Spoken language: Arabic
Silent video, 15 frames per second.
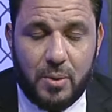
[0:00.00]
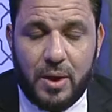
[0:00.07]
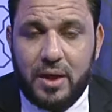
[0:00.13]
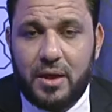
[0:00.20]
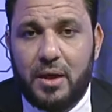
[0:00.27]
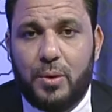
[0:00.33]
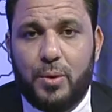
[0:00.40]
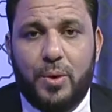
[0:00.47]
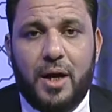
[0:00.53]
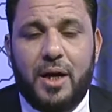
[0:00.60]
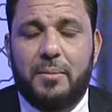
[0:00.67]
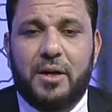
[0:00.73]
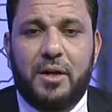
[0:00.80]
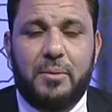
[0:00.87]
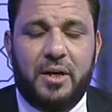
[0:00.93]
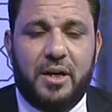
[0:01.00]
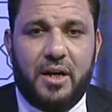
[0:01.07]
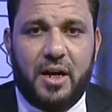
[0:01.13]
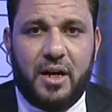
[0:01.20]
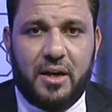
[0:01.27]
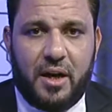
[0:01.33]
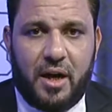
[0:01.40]
وأنه آمن
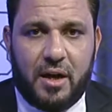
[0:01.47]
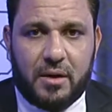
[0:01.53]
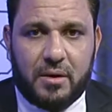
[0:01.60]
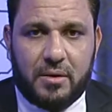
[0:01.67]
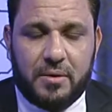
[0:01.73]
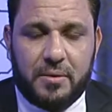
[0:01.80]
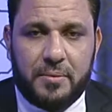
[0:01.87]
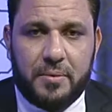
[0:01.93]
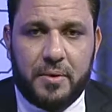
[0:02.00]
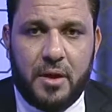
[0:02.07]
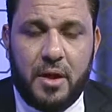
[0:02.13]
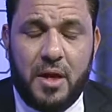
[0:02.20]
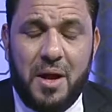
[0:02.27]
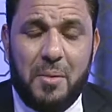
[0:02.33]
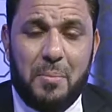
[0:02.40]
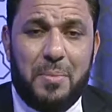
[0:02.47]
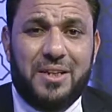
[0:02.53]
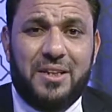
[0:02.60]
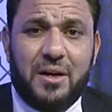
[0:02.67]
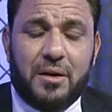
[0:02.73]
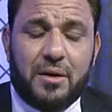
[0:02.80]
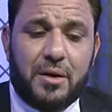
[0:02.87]
بالإله الحق
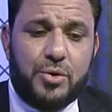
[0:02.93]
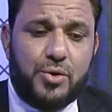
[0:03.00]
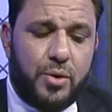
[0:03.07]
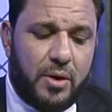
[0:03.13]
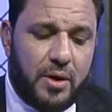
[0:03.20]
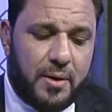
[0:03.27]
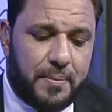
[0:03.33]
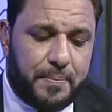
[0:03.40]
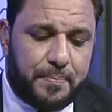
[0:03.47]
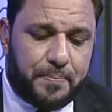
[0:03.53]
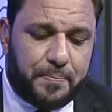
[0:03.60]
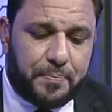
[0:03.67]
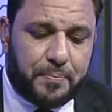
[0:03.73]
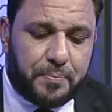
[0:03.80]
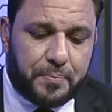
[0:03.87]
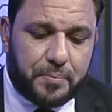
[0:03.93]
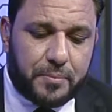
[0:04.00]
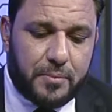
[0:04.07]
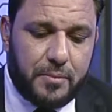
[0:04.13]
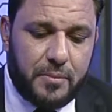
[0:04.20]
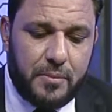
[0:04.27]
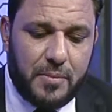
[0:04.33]
بدأ الرجل
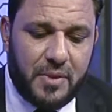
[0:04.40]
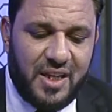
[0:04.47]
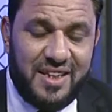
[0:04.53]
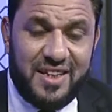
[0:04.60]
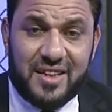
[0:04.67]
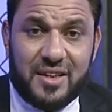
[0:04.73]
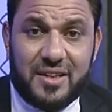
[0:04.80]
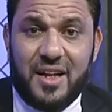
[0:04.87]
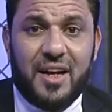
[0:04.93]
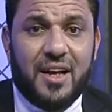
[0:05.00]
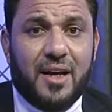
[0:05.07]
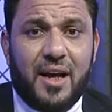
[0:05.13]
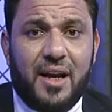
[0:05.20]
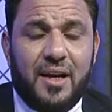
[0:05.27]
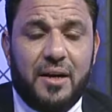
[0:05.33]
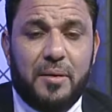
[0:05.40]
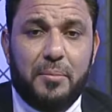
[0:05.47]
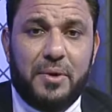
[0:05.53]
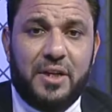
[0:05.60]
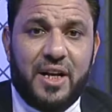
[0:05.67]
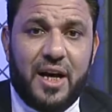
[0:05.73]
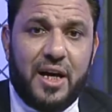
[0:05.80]
يتدخل
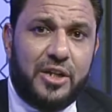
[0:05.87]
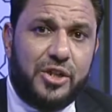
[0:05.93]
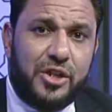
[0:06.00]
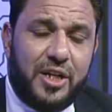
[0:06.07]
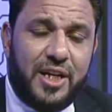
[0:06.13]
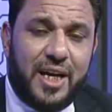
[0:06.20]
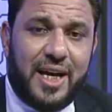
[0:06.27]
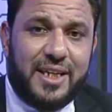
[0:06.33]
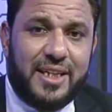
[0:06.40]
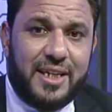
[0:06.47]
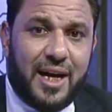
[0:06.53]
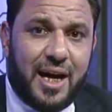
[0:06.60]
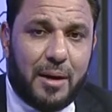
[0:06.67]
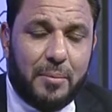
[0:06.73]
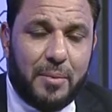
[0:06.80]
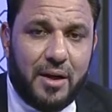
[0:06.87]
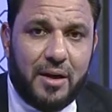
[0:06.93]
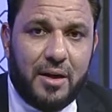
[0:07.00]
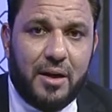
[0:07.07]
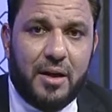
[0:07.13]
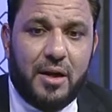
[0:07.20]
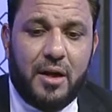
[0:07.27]
من أجل أن
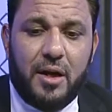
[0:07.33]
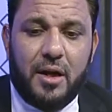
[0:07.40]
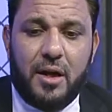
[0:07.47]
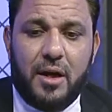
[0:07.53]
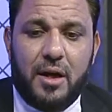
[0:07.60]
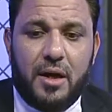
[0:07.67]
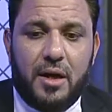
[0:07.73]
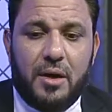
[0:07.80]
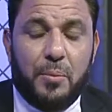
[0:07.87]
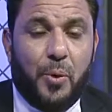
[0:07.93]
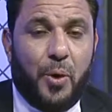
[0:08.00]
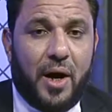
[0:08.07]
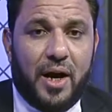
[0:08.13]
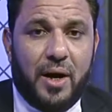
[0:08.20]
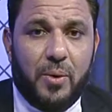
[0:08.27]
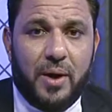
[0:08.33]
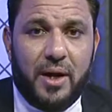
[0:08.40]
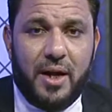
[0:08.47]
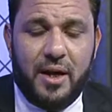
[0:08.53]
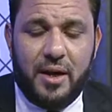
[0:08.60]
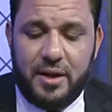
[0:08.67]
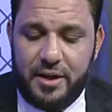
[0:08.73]
يعمل آه،
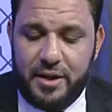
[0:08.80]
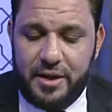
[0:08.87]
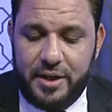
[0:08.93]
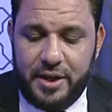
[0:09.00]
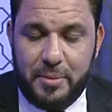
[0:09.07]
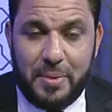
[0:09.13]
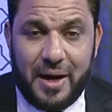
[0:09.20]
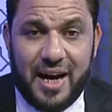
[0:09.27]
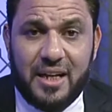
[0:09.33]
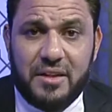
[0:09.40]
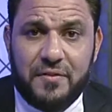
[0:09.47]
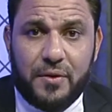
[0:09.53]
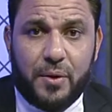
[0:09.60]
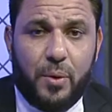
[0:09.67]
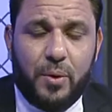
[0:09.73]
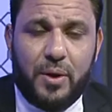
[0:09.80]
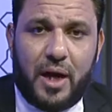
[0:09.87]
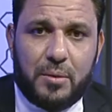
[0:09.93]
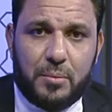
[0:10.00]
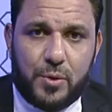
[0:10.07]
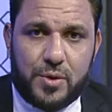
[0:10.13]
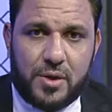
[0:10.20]
محاولة لإبعاد فرعون
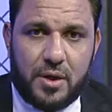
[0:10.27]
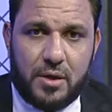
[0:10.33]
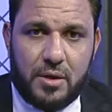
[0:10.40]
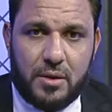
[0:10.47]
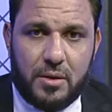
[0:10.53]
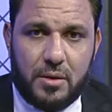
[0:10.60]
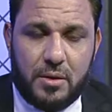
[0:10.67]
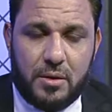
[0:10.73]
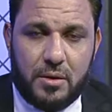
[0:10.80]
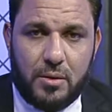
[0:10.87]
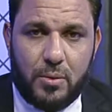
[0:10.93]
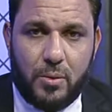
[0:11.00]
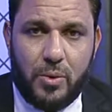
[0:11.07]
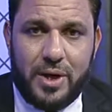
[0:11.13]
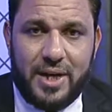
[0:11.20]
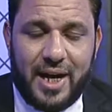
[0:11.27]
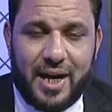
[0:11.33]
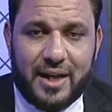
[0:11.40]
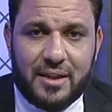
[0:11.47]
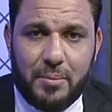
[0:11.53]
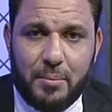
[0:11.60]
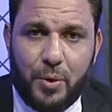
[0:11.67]
عن موسى
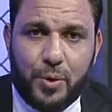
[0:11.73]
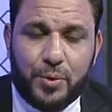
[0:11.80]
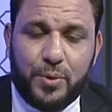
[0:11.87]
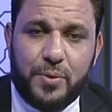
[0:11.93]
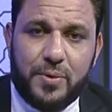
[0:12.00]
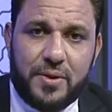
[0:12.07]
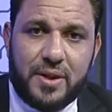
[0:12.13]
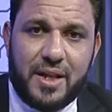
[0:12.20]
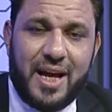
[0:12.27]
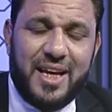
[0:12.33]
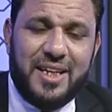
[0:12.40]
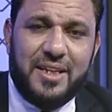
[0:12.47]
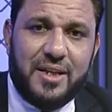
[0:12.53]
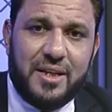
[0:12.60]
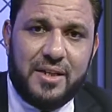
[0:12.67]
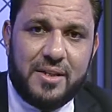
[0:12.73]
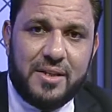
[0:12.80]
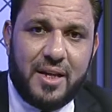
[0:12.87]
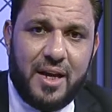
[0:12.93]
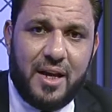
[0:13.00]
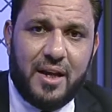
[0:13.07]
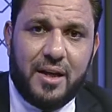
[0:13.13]
ولعدم حدوث أي
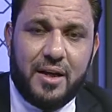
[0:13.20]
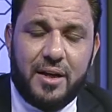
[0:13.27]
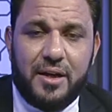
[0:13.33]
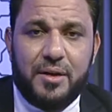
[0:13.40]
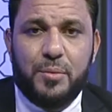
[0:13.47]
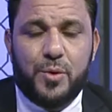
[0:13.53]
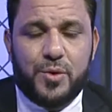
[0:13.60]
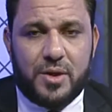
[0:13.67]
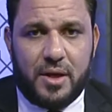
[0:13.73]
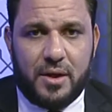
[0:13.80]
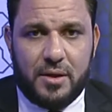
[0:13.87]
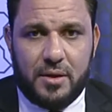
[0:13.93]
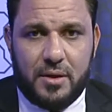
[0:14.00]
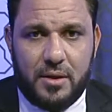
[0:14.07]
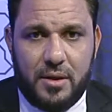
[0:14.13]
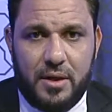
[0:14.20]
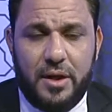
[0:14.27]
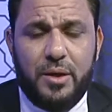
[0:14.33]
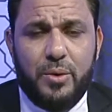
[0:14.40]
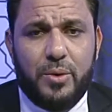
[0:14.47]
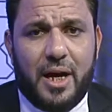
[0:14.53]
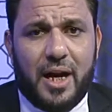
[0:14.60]
إيذاء لموسى
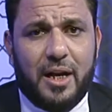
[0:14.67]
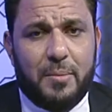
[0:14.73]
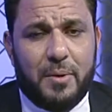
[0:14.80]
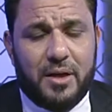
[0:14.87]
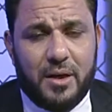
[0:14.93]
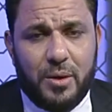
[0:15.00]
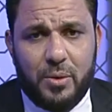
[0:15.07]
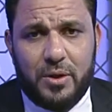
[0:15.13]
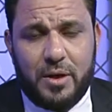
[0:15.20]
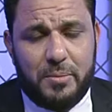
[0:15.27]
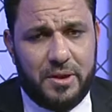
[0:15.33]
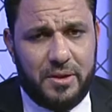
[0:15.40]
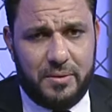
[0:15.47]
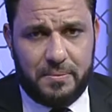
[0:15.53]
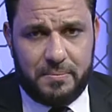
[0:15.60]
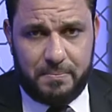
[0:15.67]
لأنه يعلم أنه نبي